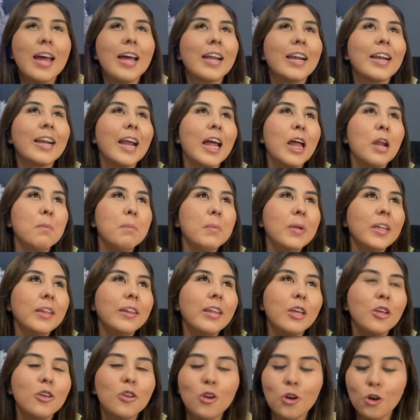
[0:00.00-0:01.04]

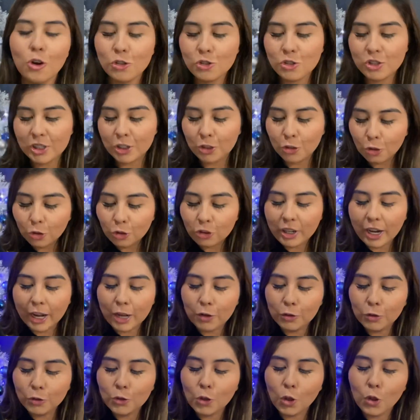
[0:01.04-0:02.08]
Realmente yo, si no
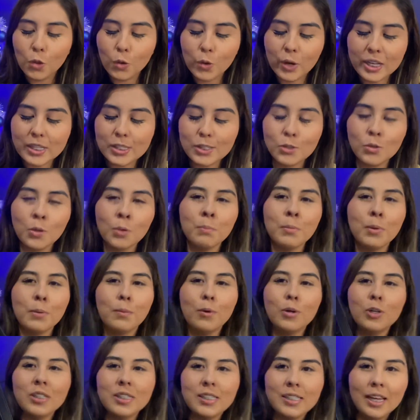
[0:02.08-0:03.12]
traigo todo esto en mi
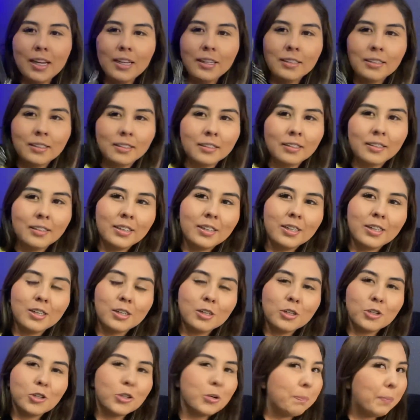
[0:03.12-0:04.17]
bolsa,
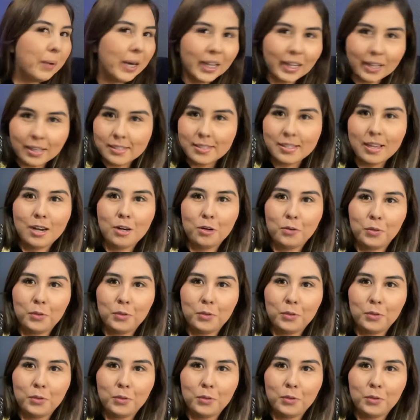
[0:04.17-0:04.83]
¿yo para qué salgo?